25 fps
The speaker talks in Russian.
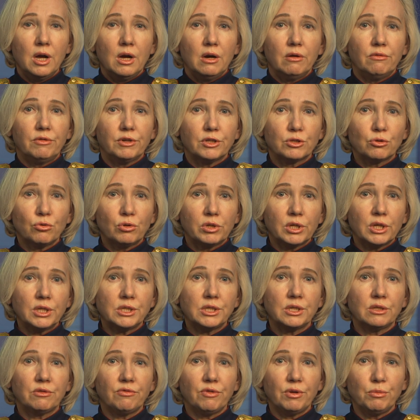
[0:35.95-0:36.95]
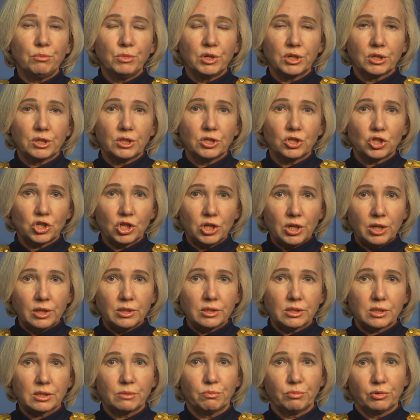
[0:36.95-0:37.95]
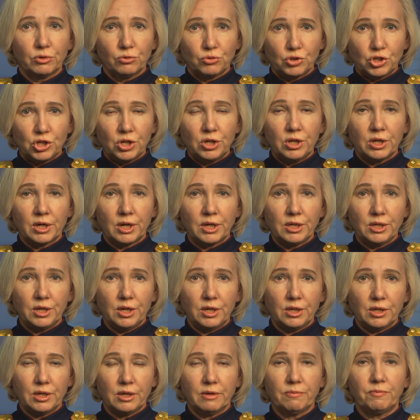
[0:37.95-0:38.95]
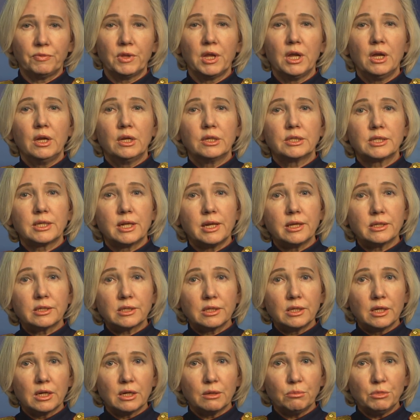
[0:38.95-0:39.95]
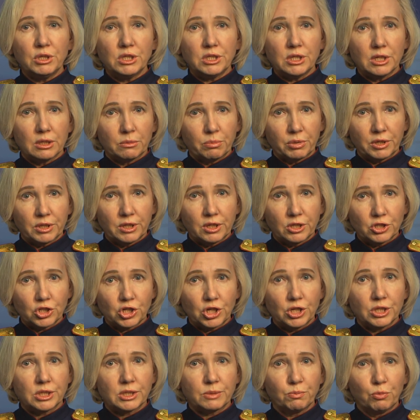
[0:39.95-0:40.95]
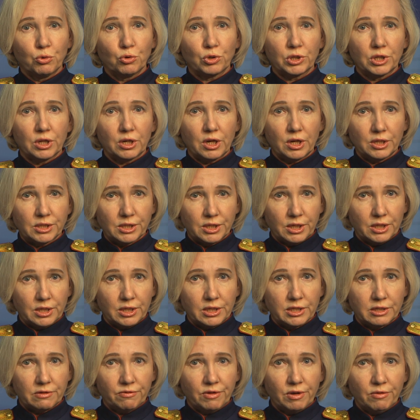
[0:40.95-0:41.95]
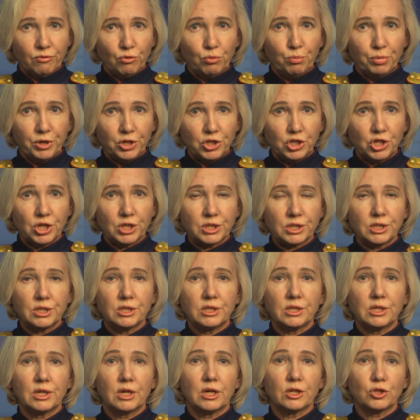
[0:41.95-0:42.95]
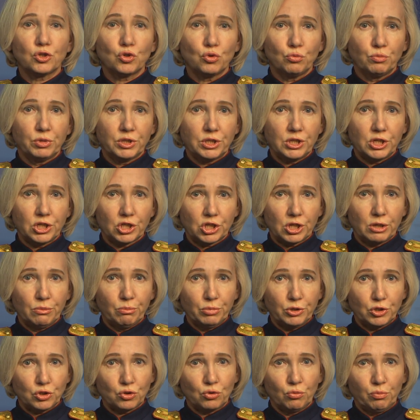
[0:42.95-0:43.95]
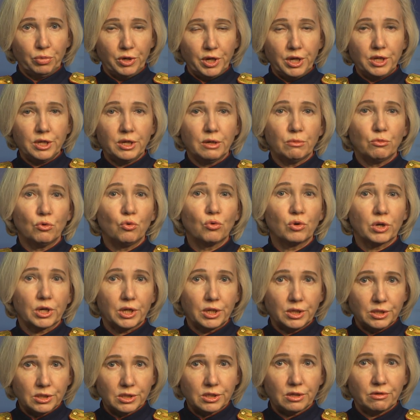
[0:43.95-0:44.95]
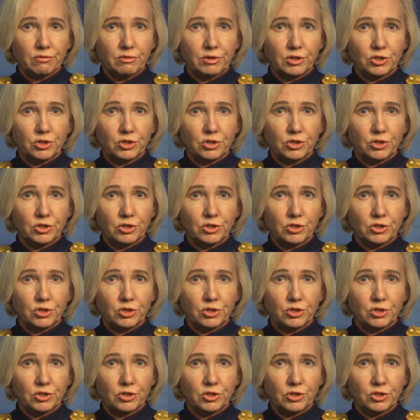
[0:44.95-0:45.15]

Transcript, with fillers: В результате две мирные жительницы получили ранения. Следственный комитет продолжает сбор доказательств его причастности к особо тяжким преступлениям украинского